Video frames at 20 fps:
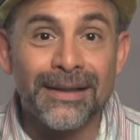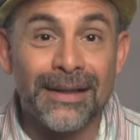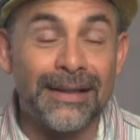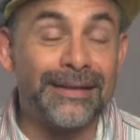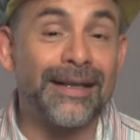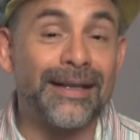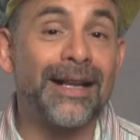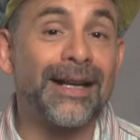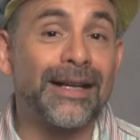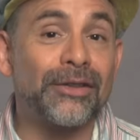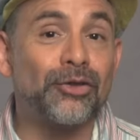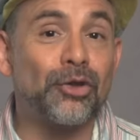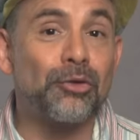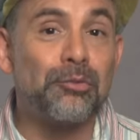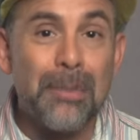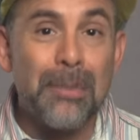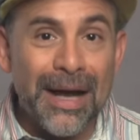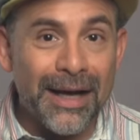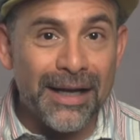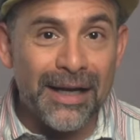Quizás la
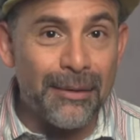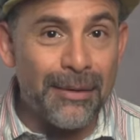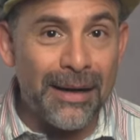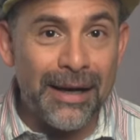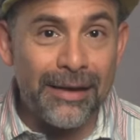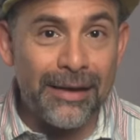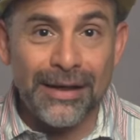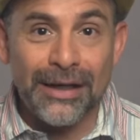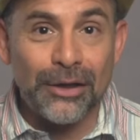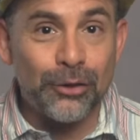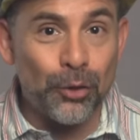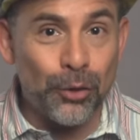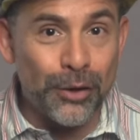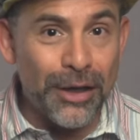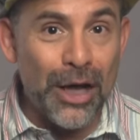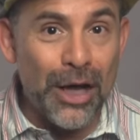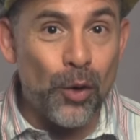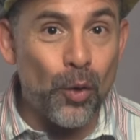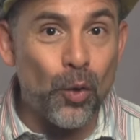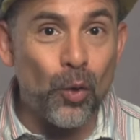canción más grabada de la
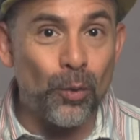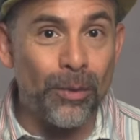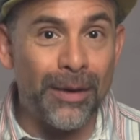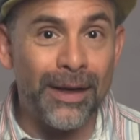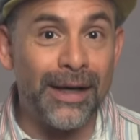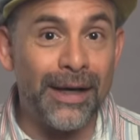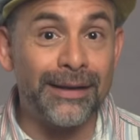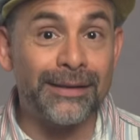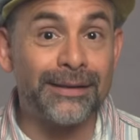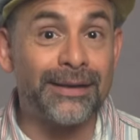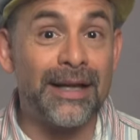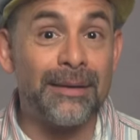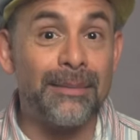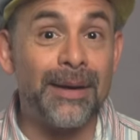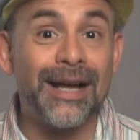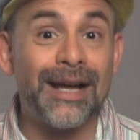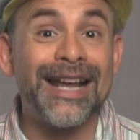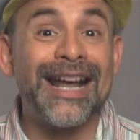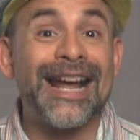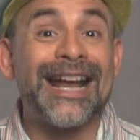historia de Cuba, el
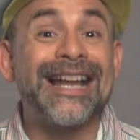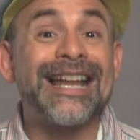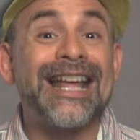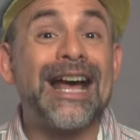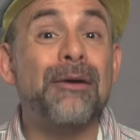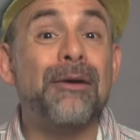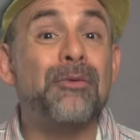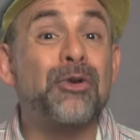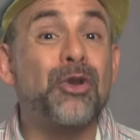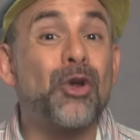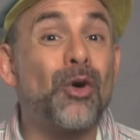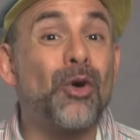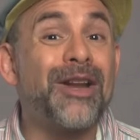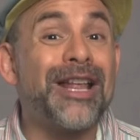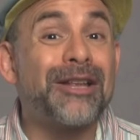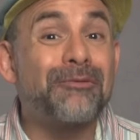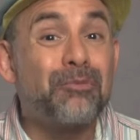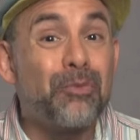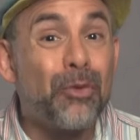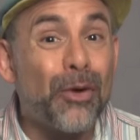tema que le abrió
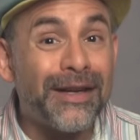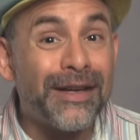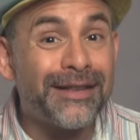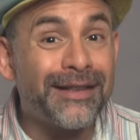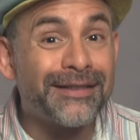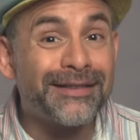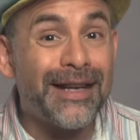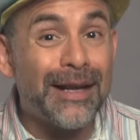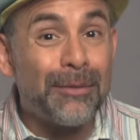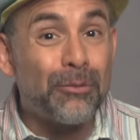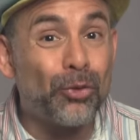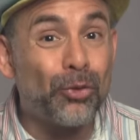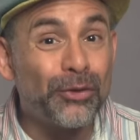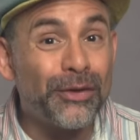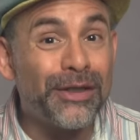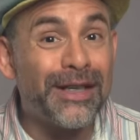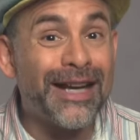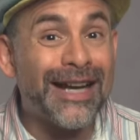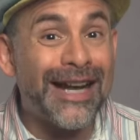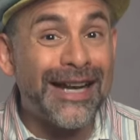las puertas a la
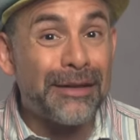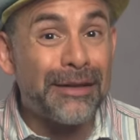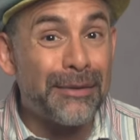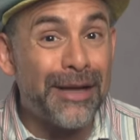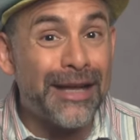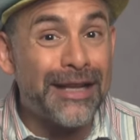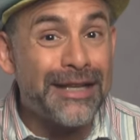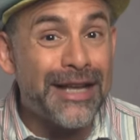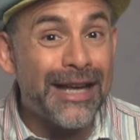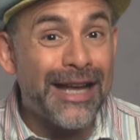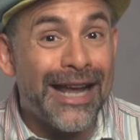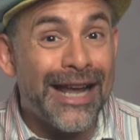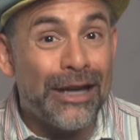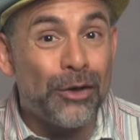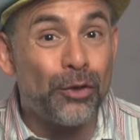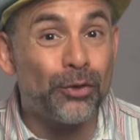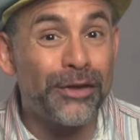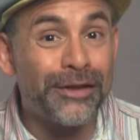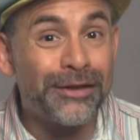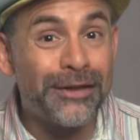música caribeña en
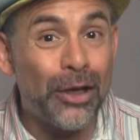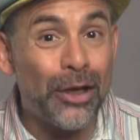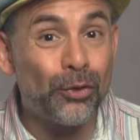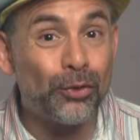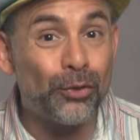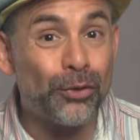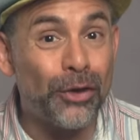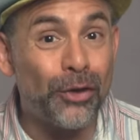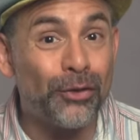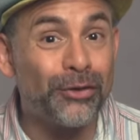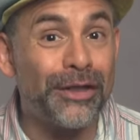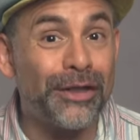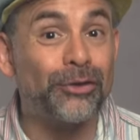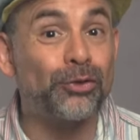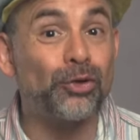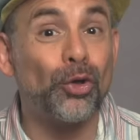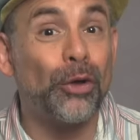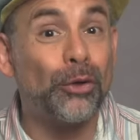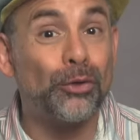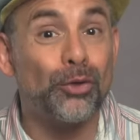los Estados Unidos y en
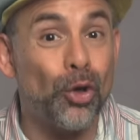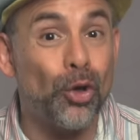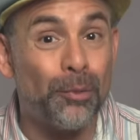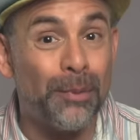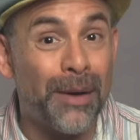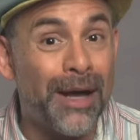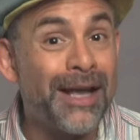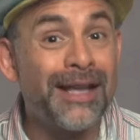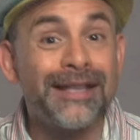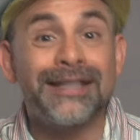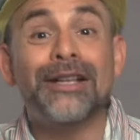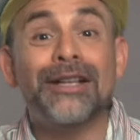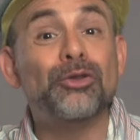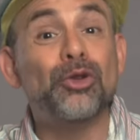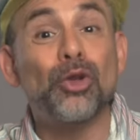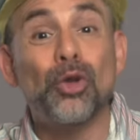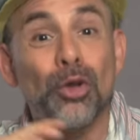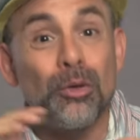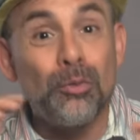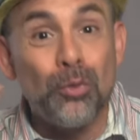toda Europa y en
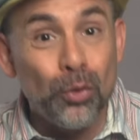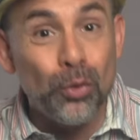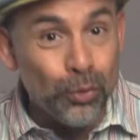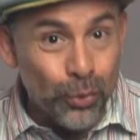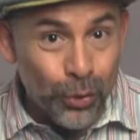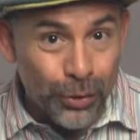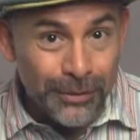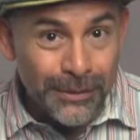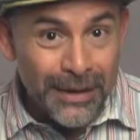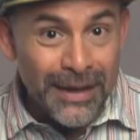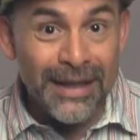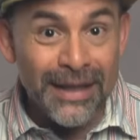todo el mundo,